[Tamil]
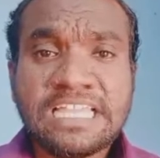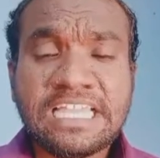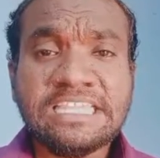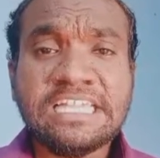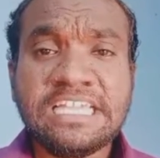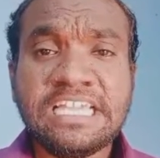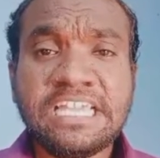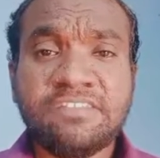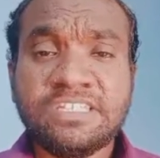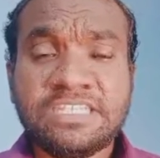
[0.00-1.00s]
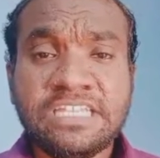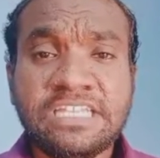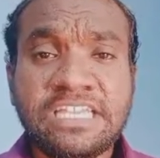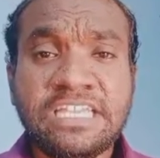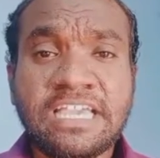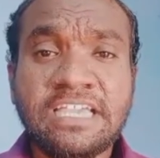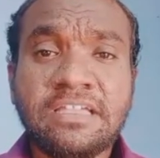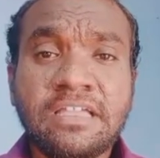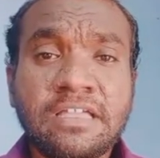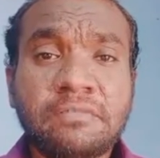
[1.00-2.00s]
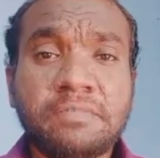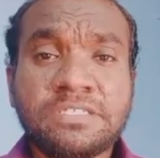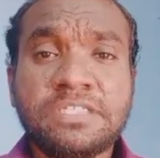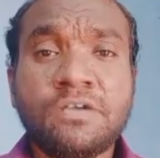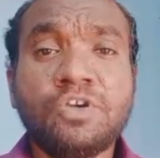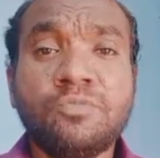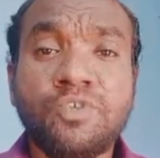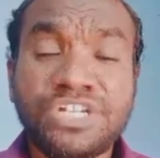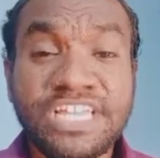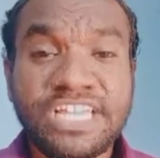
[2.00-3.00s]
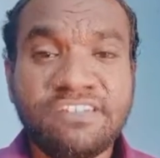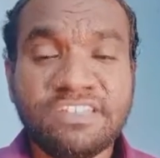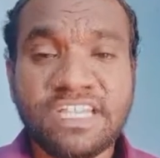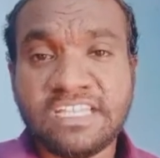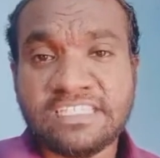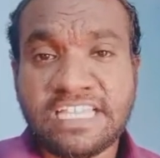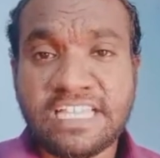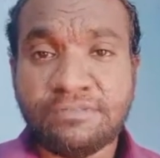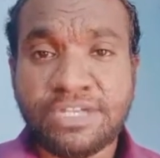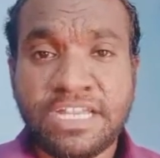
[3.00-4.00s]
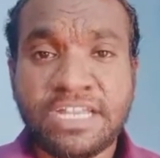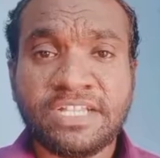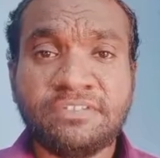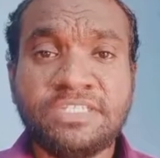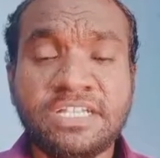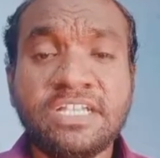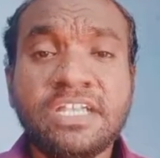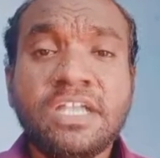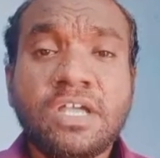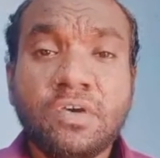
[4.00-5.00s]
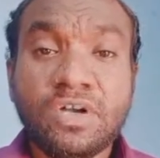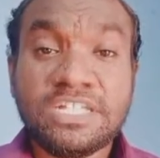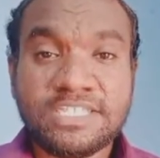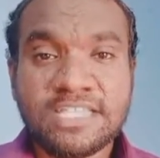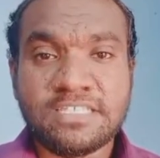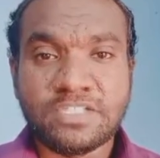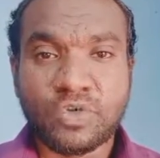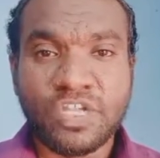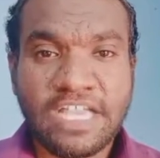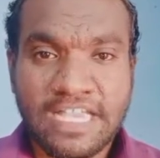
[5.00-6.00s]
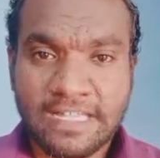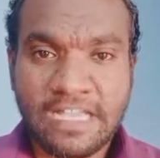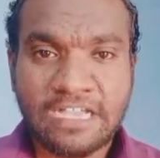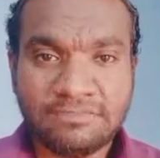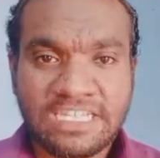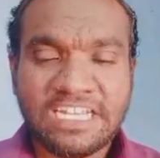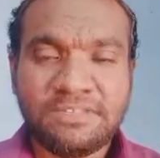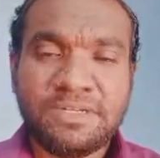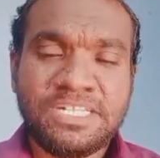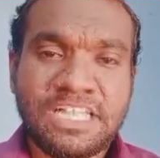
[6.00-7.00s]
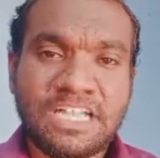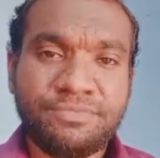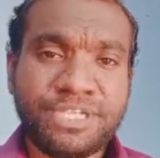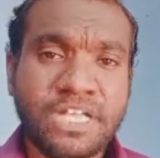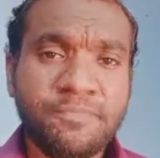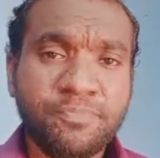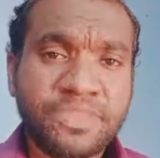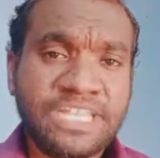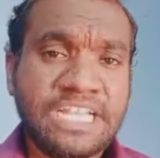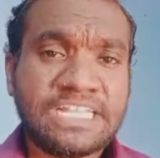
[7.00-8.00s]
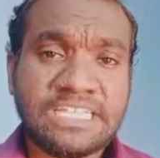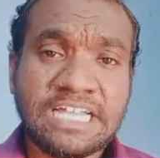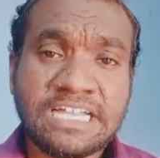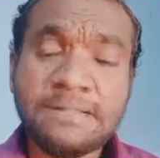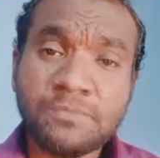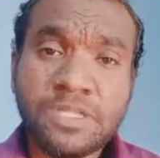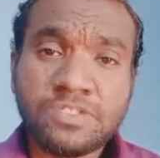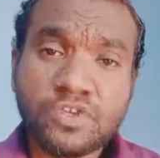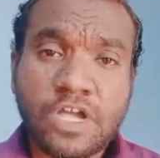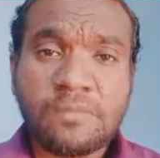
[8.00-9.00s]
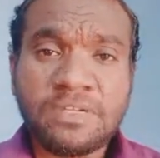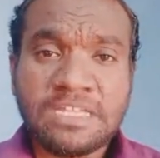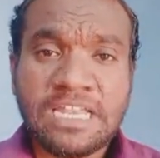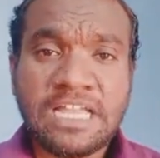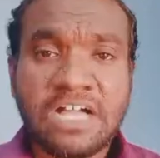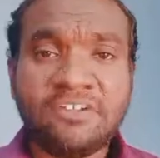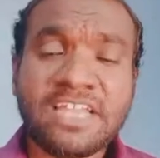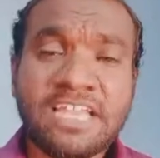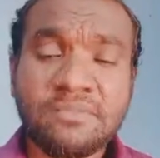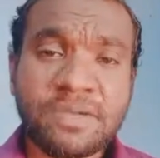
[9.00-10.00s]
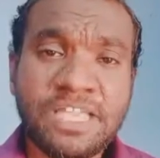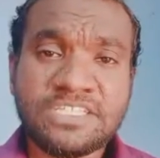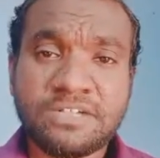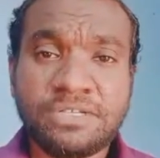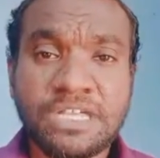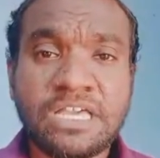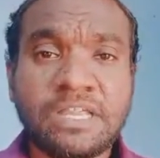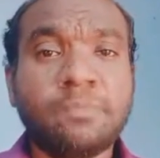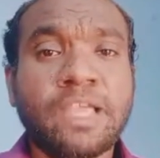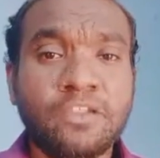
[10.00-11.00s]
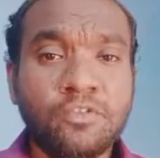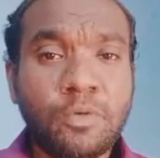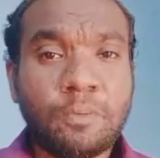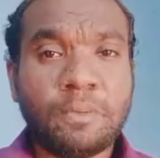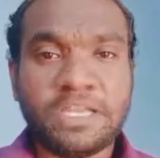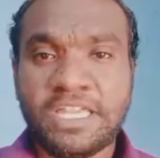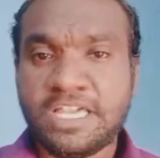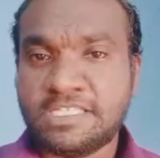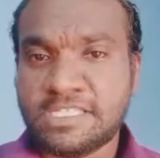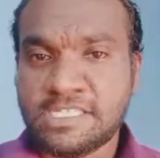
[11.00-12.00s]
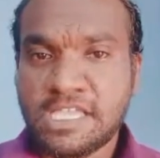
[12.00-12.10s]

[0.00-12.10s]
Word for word: எந்த டிகிரி வந்துட்டு நீங்கள் பெஸ்ட்டாக ஒரு மூணு டிகிரி வந்து என்ன செய்யுங்க அப்படின்னா எனக்கு வந்துட்டு உங்கள் சாய்ஸில் சொல்லுங்கள் அப்படின்னு என்ன பண்ணியிருந்தாங்க அப்படின்னா கேட்டிருந்தாங்க ஸோ கமெண்ட்டில் அவருக்கு என்ன பண்ணியாச்சு அப்படின்னா ரிப்ளையும் பண்ணியாச்சு